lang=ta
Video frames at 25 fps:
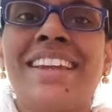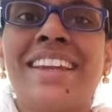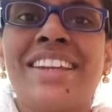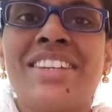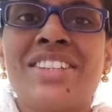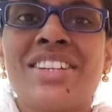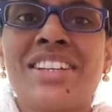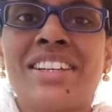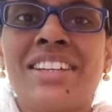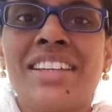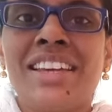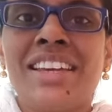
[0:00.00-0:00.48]

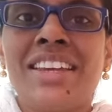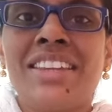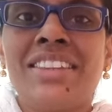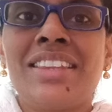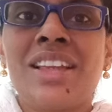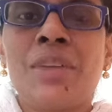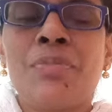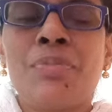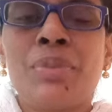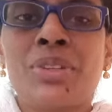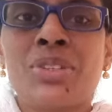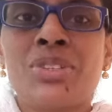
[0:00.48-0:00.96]
நினச்சிக்கிட்டே
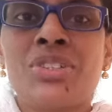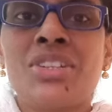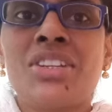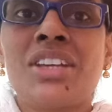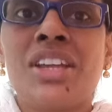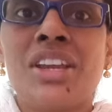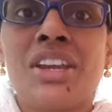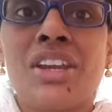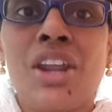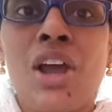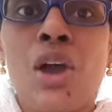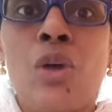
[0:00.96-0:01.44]
இருந்தால் பிரச்சனை
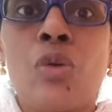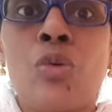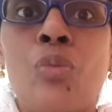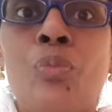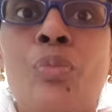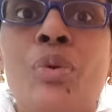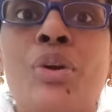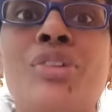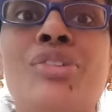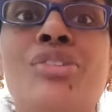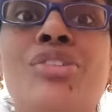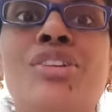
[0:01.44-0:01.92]
என்ன ஆகும்
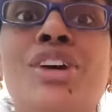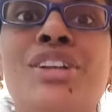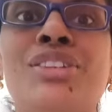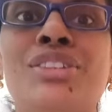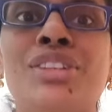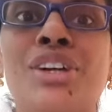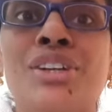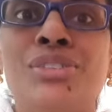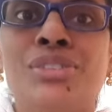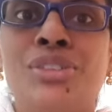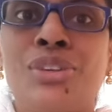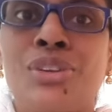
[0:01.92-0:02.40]
பெருசாக
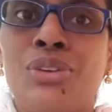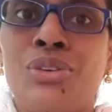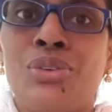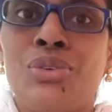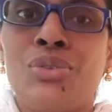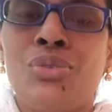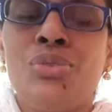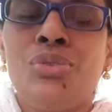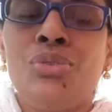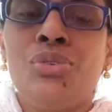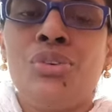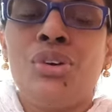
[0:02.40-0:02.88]
தான்
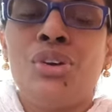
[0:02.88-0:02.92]
தெரியும்